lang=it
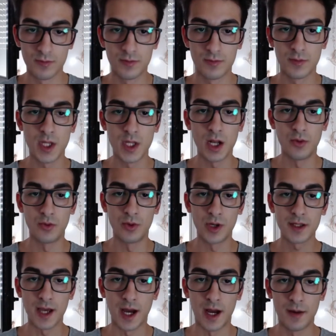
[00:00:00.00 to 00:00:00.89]

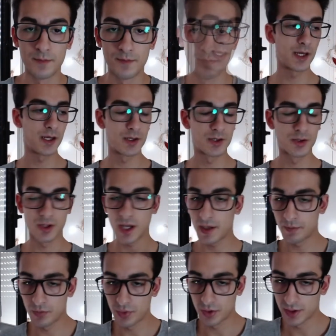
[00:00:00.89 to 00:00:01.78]
dell'unità. Il
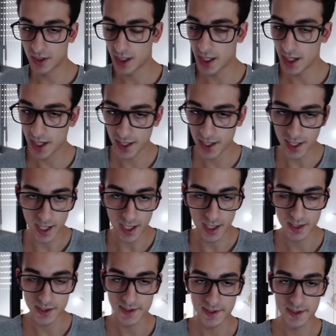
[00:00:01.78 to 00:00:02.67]
tempo delle
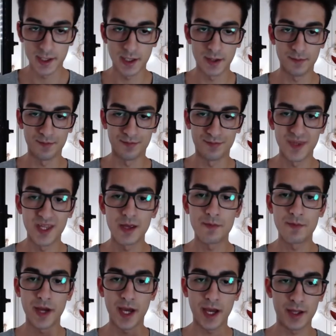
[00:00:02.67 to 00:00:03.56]
analisi
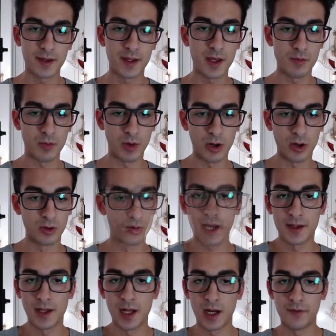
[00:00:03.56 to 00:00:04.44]
dipende molto
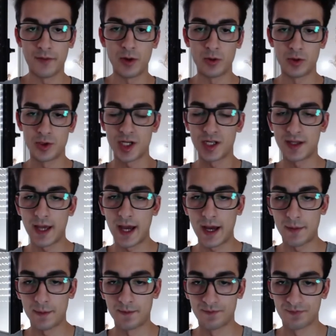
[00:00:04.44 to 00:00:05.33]
dalla velocità